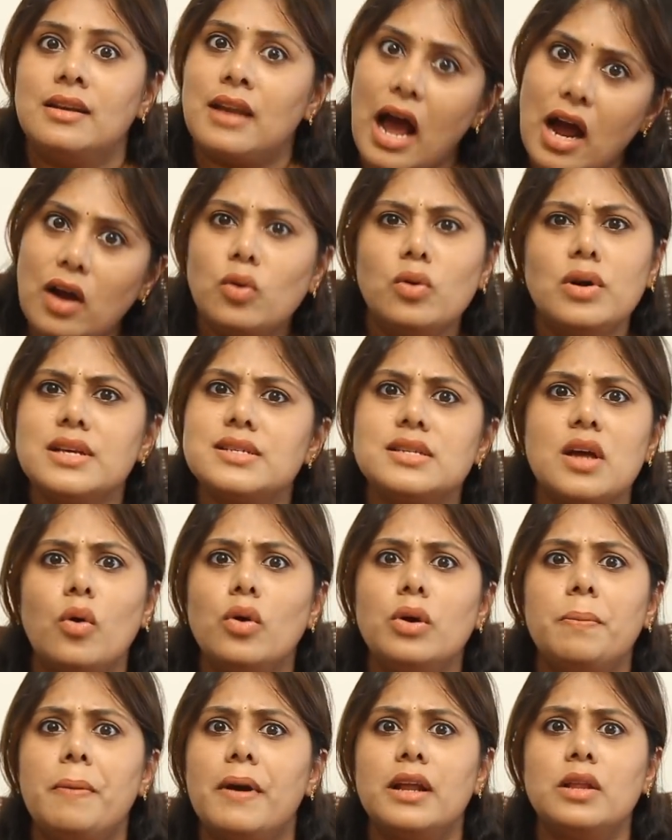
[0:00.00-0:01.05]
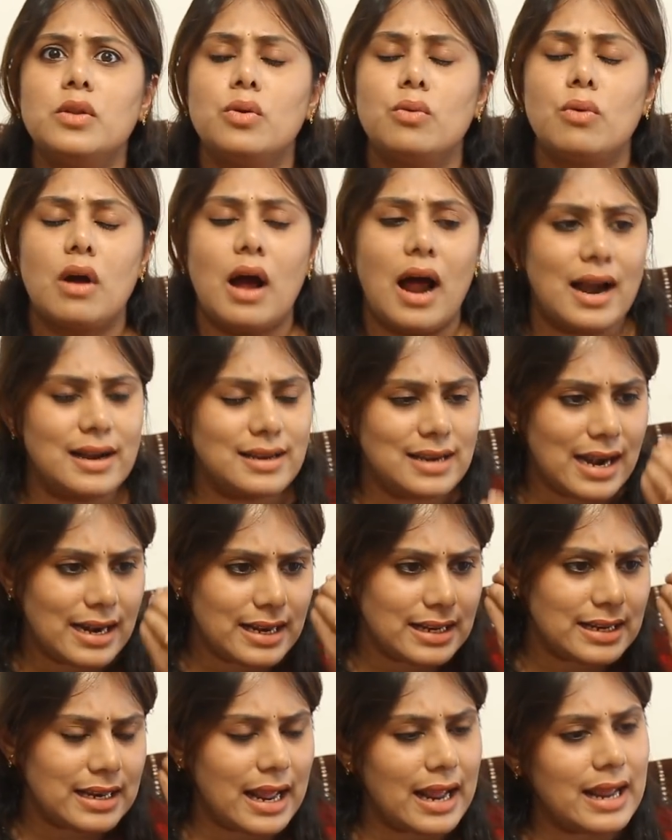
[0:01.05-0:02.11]
నాకు కూడా సౌండ్ పడదు
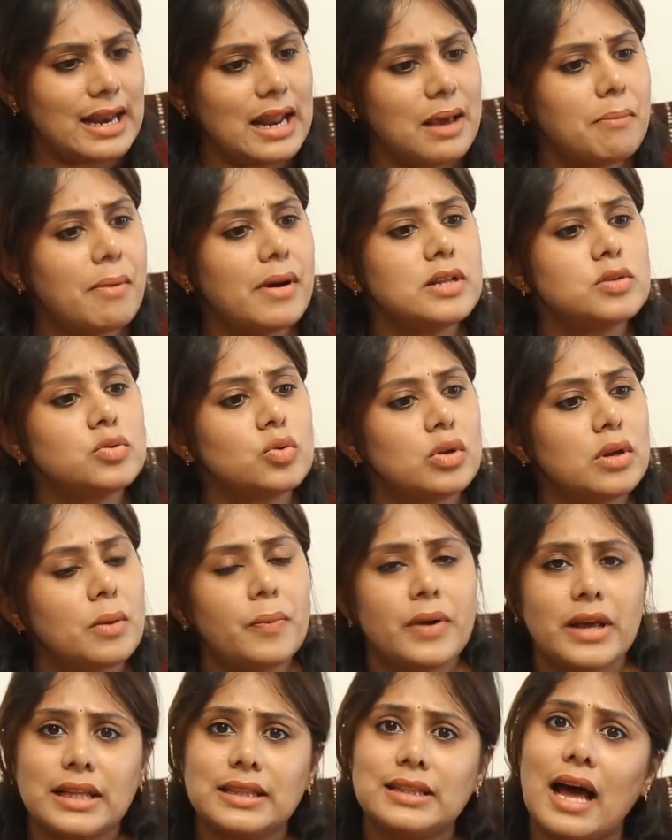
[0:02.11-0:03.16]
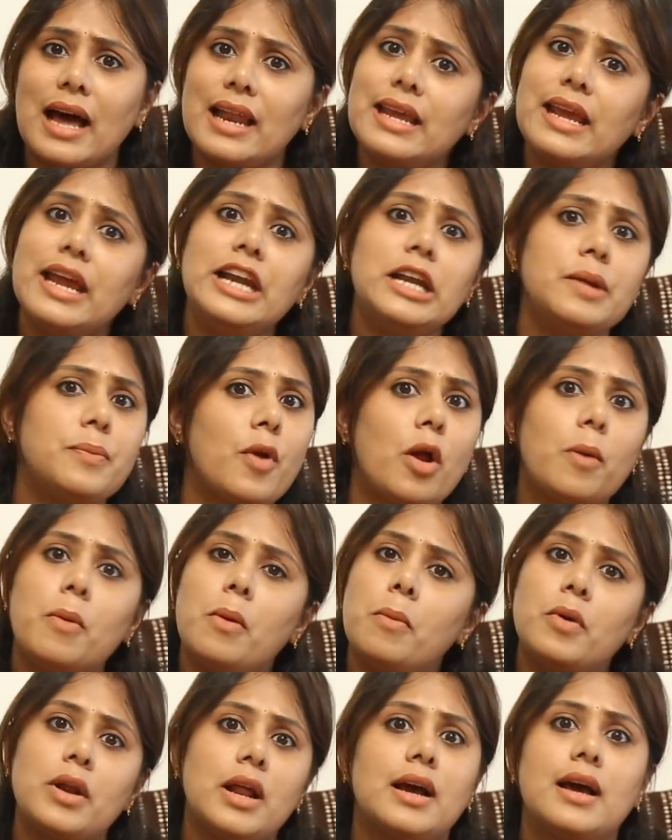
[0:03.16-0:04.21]
అట్లాంటి దేనే భరిస్తున్నప్పుడు ఇక దానికేంటి
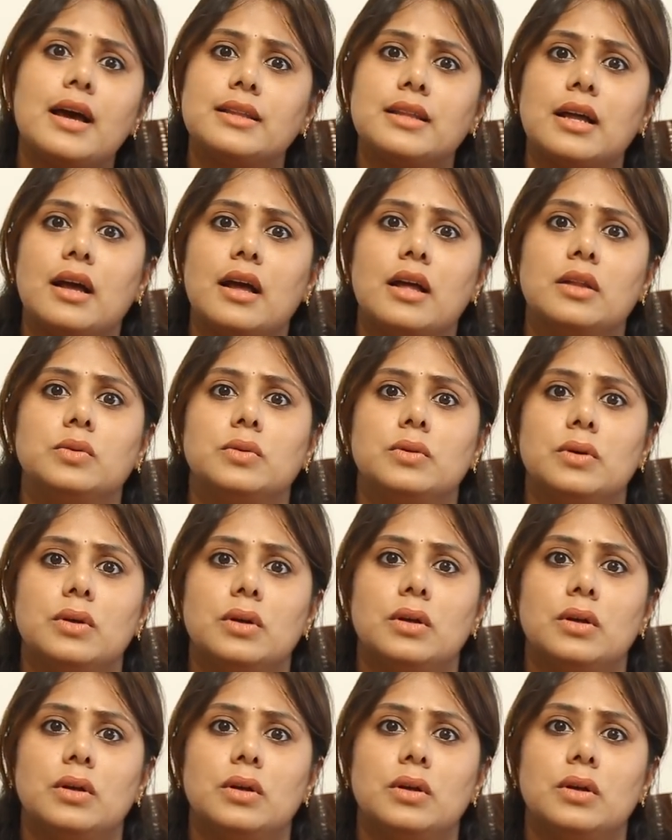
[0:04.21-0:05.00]
ప్రాబ్లమో నాకు అర్థం కాదు